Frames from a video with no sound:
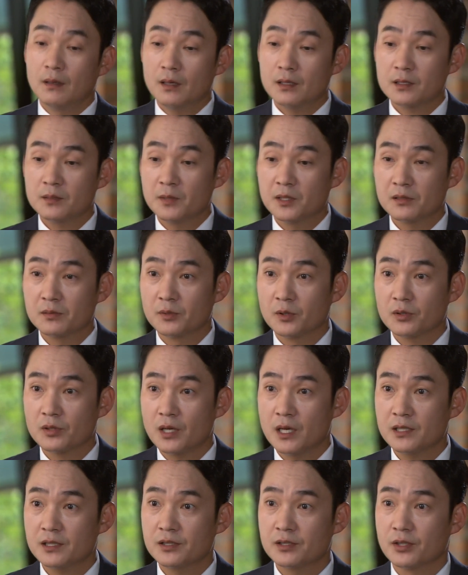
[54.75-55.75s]
하실 말씀 어서
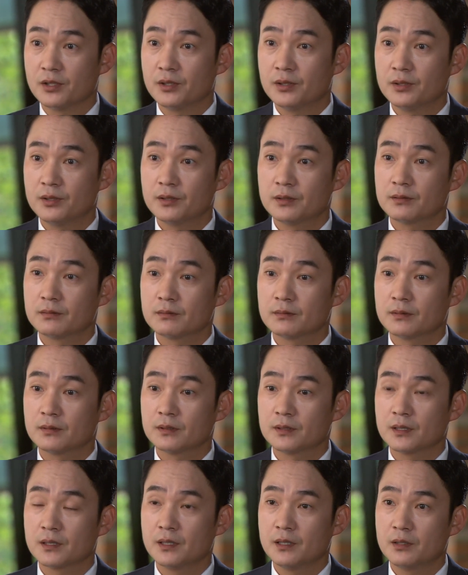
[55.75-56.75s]
하시죠.
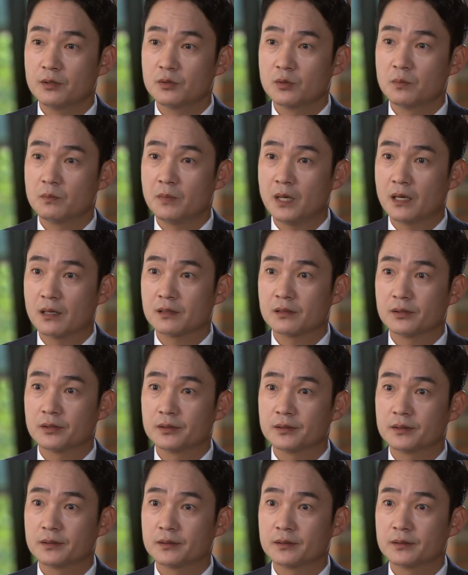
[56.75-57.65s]
제가 일이 좀 많아서.